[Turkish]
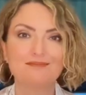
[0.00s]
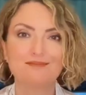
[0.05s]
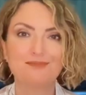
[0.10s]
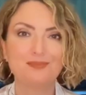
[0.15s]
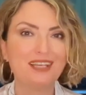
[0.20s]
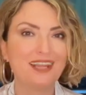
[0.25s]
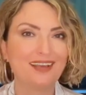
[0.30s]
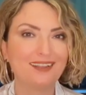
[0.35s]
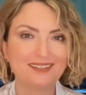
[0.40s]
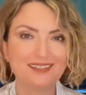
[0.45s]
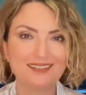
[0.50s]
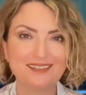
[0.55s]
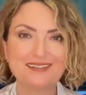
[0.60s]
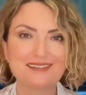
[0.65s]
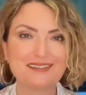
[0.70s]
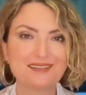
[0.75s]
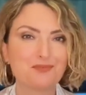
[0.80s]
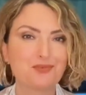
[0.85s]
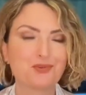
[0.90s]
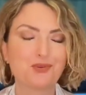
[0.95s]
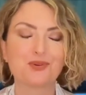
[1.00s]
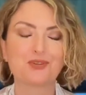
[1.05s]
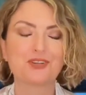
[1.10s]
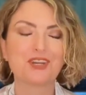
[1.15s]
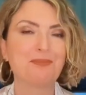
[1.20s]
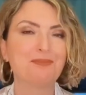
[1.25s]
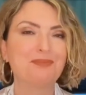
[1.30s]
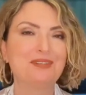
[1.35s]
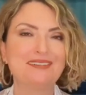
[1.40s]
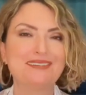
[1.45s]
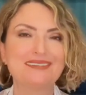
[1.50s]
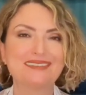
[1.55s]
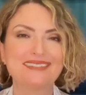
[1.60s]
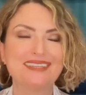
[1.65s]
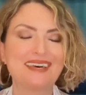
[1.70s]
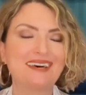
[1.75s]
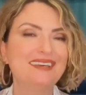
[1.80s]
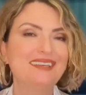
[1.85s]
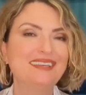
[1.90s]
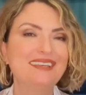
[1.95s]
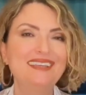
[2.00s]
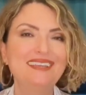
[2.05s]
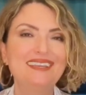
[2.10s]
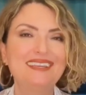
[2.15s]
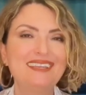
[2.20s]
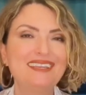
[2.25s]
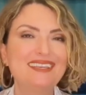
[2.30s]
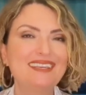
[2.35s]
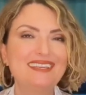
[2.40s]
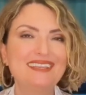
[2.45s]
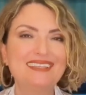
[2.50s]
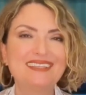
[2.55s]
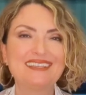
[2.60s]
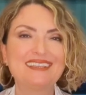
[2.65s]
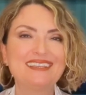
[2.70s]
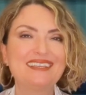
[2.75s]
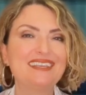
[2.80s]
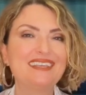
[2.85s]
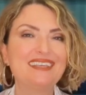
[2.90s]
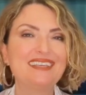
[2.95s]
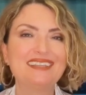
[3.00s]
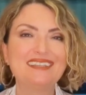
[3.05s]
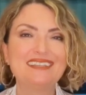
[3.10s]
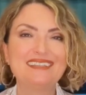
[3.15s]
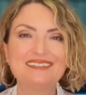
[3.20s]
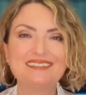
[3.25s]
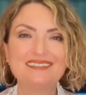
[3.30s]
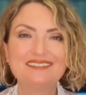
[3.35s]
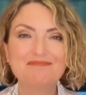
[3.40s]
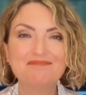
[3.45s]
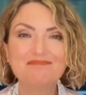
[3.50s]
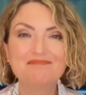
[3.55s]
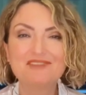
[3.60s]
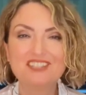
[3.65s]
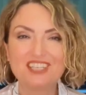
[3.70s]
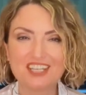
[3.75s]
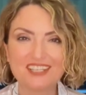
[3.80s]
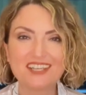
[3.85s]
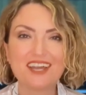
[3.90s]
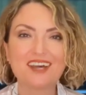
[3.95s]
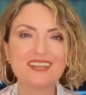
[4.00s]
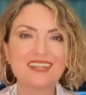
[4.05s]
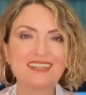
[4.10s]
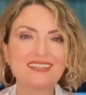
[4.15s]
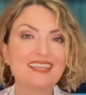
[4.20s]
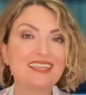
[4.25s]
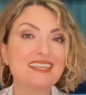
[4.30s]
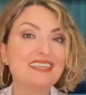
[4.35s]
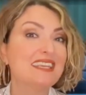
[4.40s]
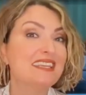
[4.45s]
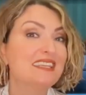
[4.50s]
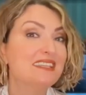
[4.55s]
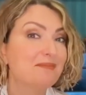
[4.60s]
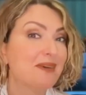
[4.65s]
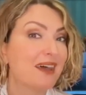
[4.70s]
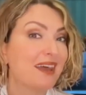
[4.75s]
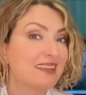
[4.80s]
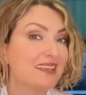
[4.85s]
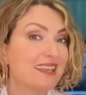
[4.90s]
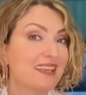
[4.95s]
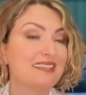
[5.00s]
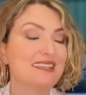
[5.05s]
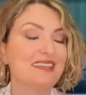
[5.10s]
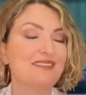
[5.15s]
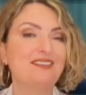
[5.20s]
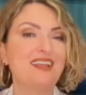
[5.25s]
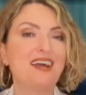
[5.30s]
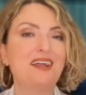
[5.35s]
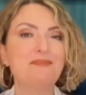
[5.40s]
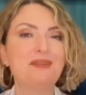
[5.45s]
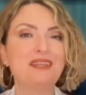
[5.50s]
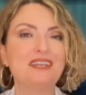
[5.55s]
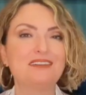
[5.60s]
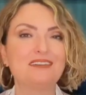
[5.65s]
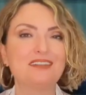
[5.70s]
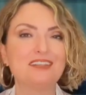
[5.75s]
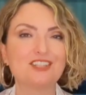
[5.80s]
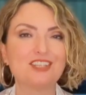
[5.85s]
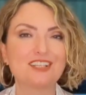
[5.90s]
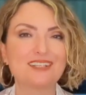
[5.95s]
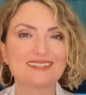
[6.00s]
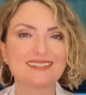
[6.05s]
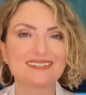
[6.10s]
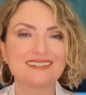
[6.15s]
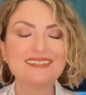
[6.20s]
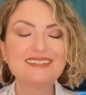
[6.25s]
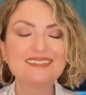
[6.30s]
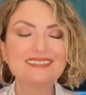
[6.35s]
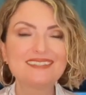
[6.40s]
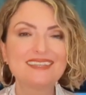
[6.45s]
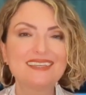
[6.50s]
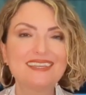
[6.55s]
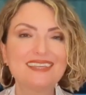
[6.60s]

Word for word: planlarınızda, programlarınızda e, cesaretle yeni belki hedefler belirleyeceksiniz.